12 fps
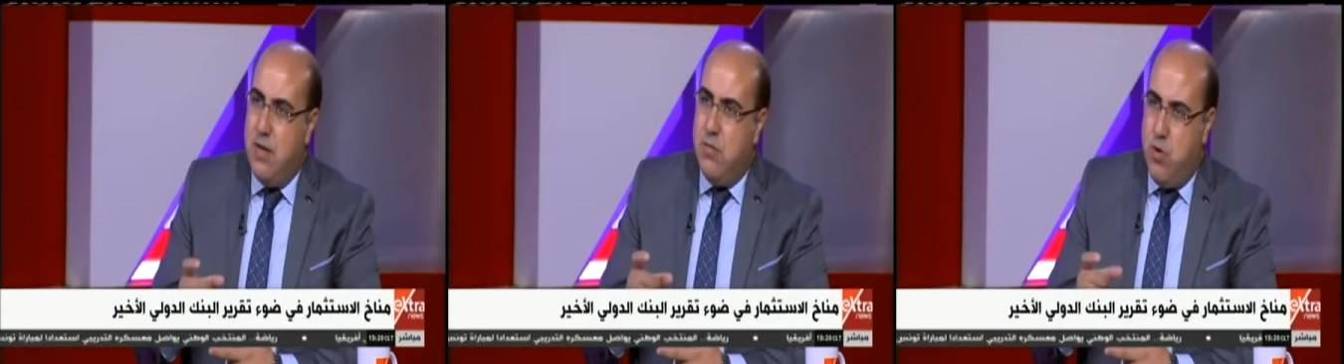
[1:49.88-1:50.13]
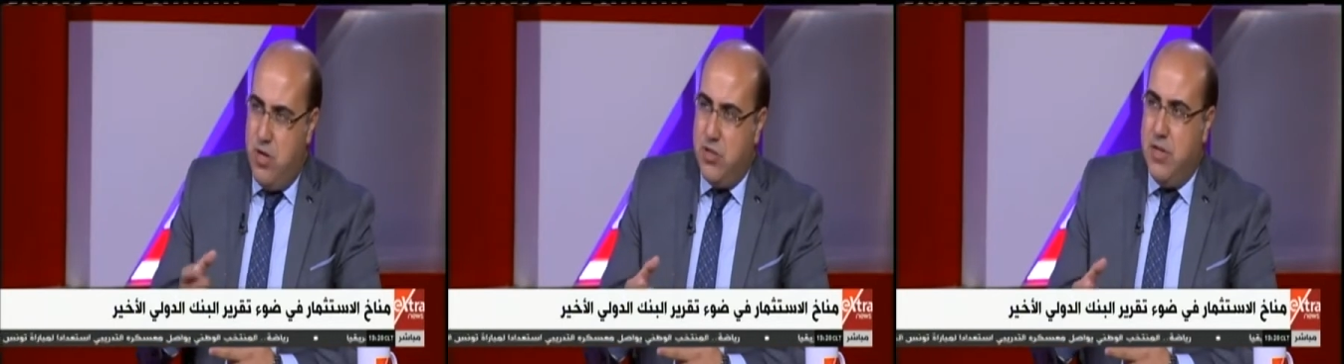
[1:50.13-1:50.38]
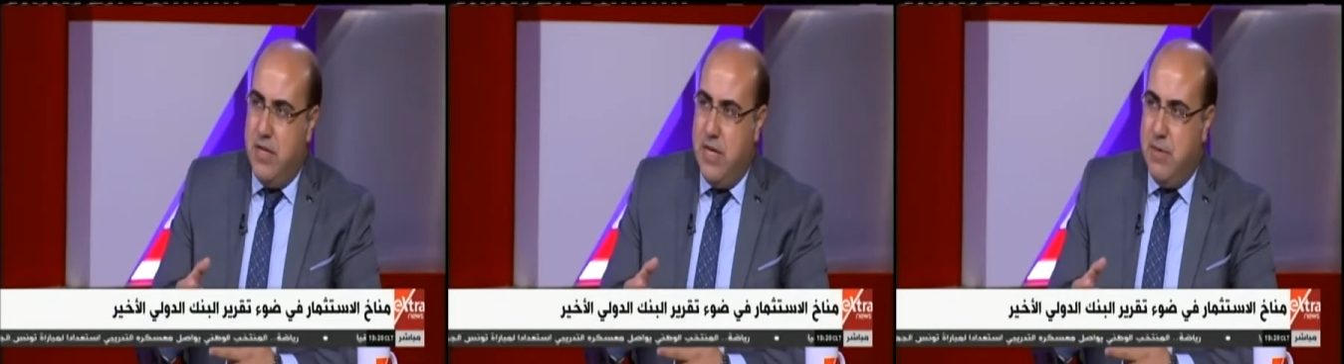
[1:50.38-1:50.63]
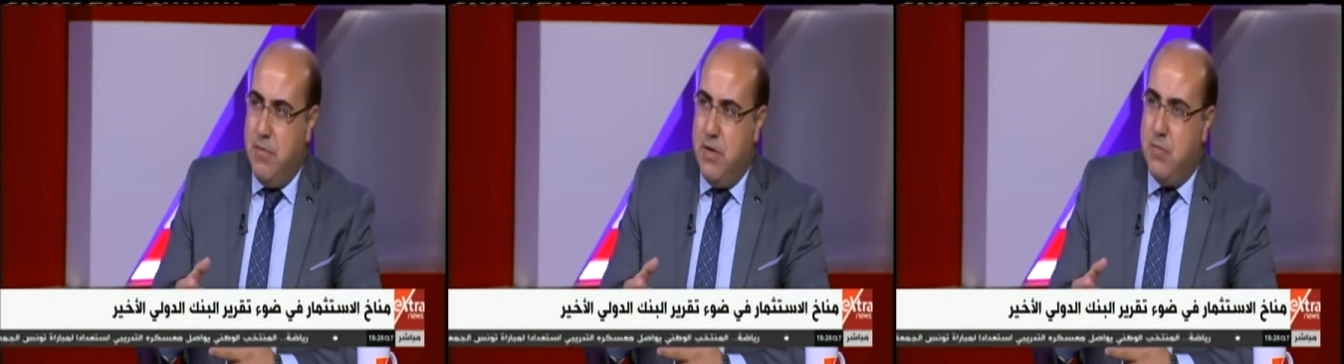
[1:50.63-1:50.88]
مؤشر
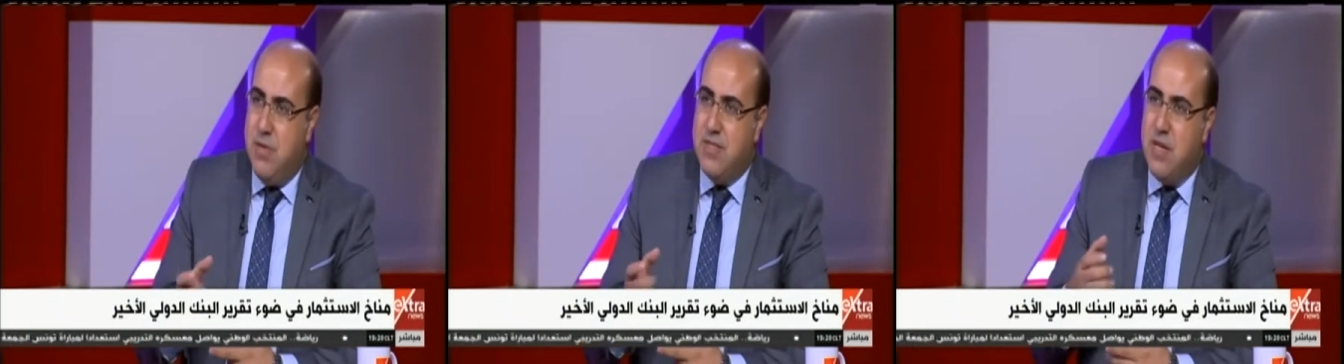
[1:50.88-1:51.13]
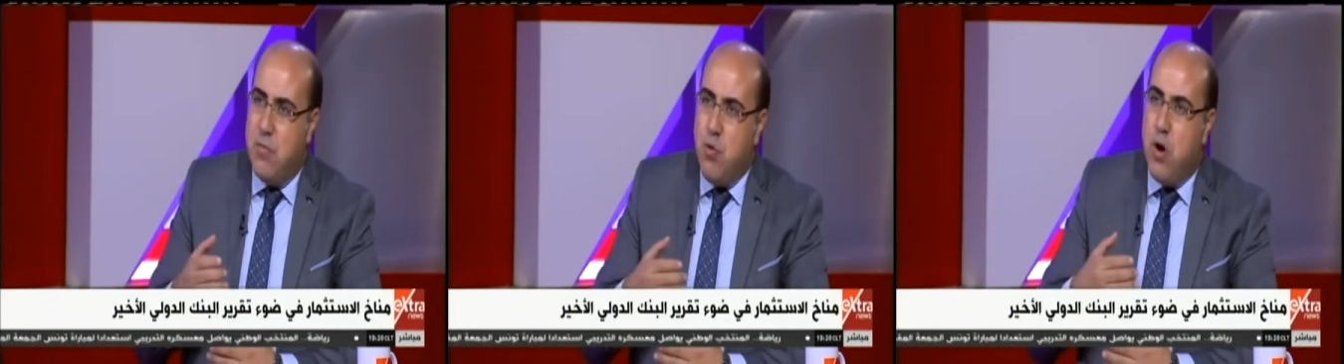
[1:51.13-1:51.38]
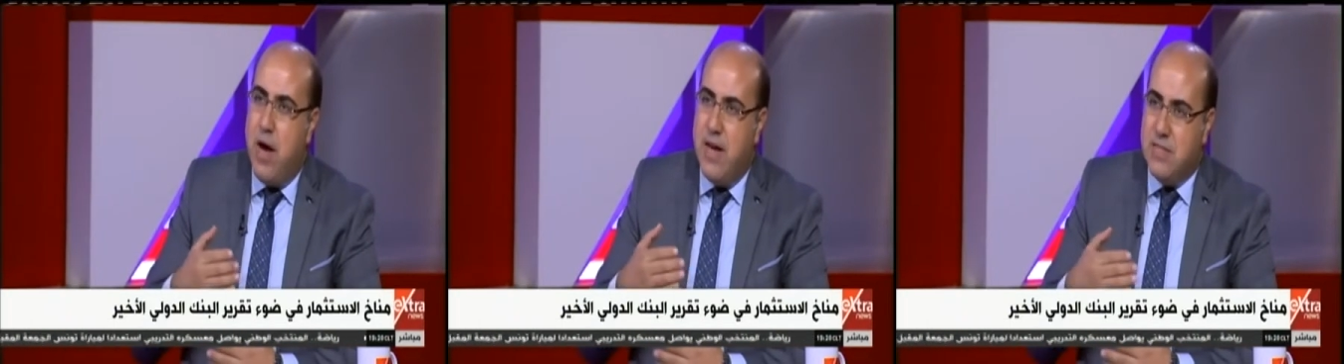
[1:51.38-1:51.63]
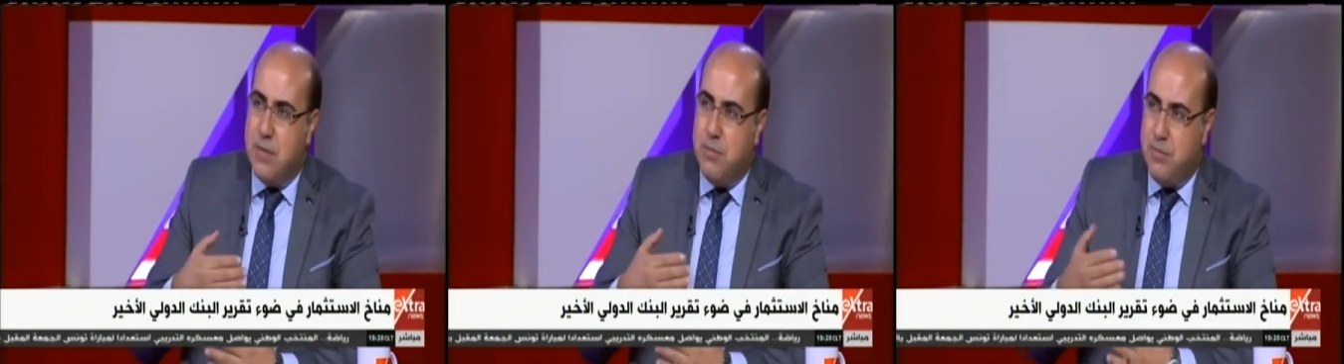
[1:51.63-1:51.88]
ايجابي بس ده
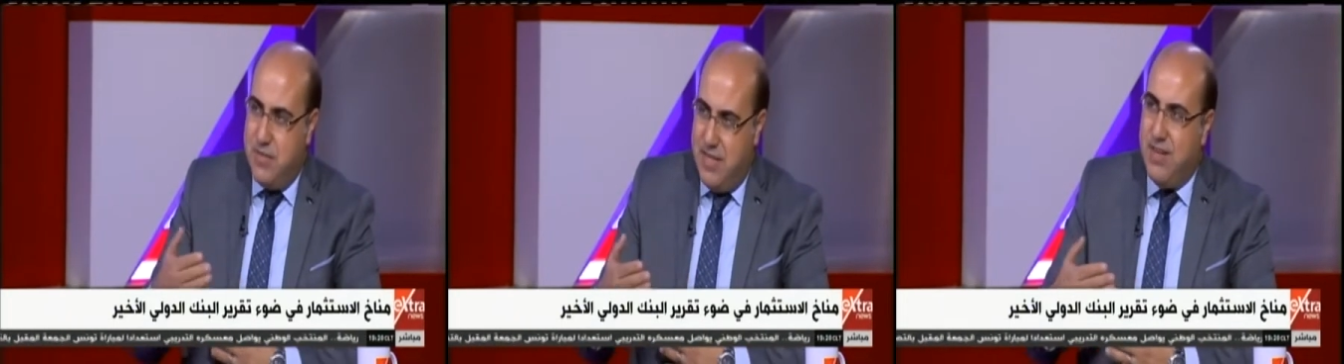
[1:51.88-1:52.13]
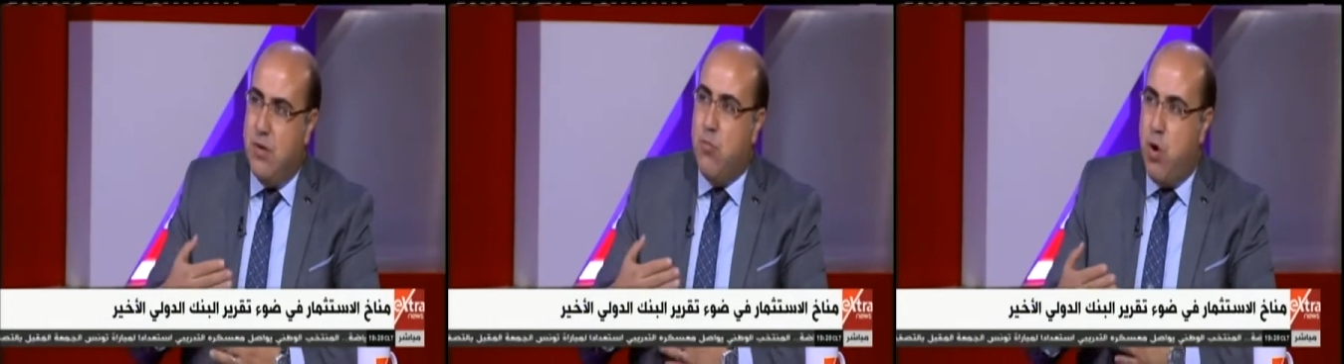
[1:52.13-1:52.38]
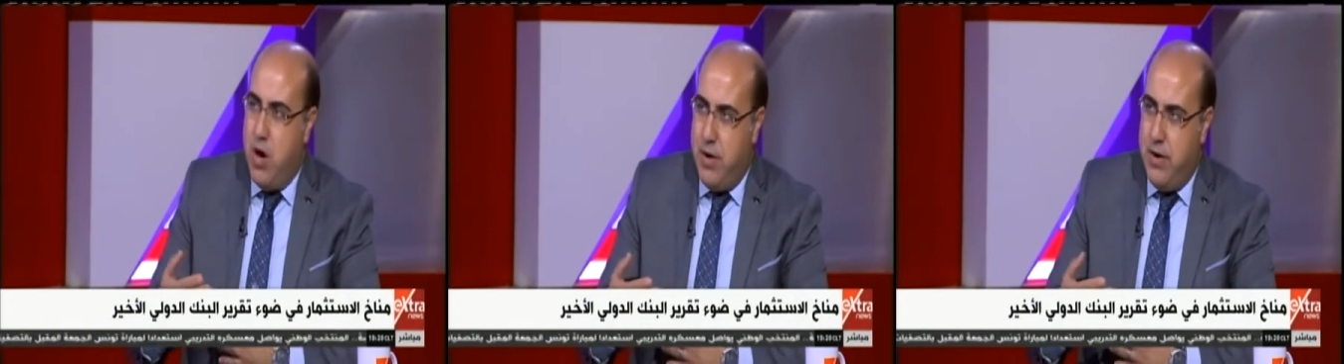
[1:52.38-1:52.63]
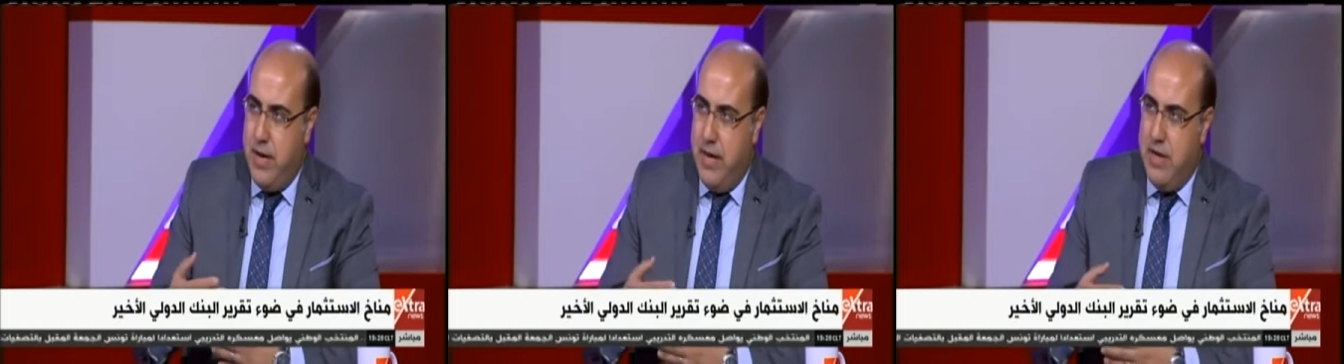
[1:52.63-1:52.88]
حسب سنه
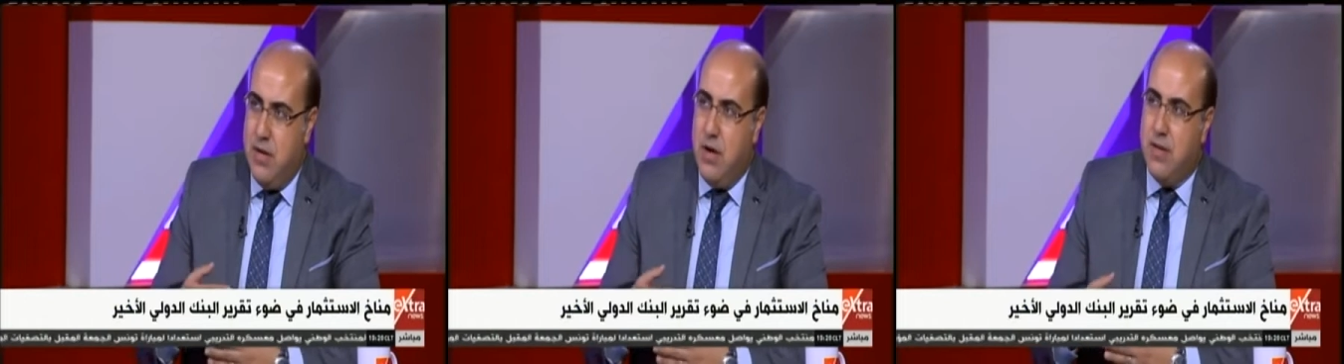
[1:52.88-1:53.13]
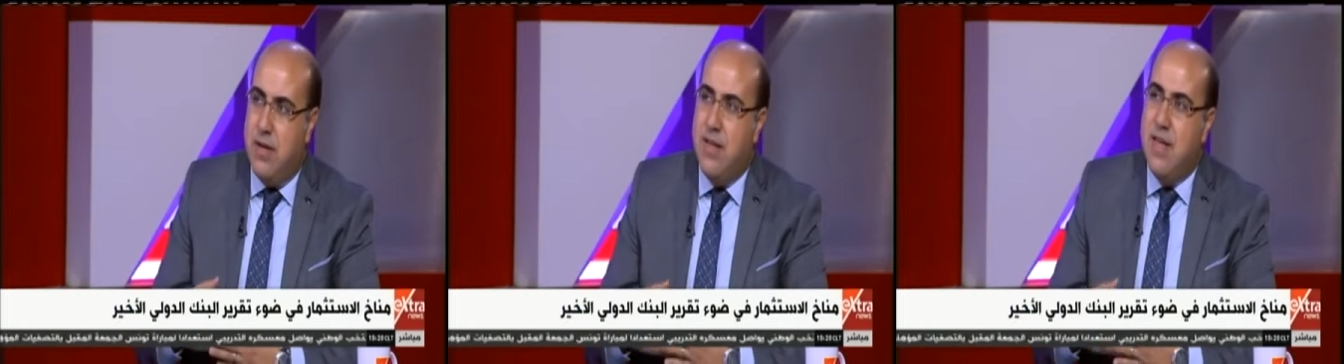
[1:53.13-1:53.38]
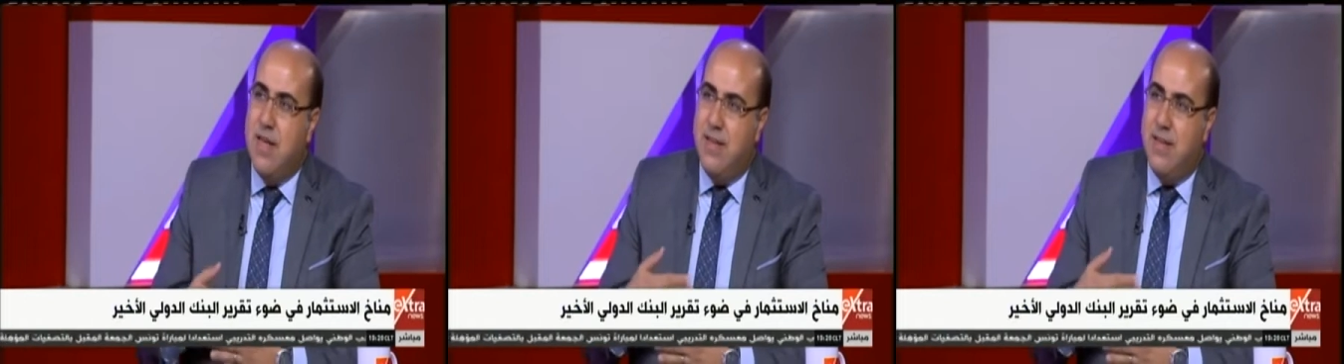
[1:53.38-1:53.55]
المقارنه يعني النهارده نعم.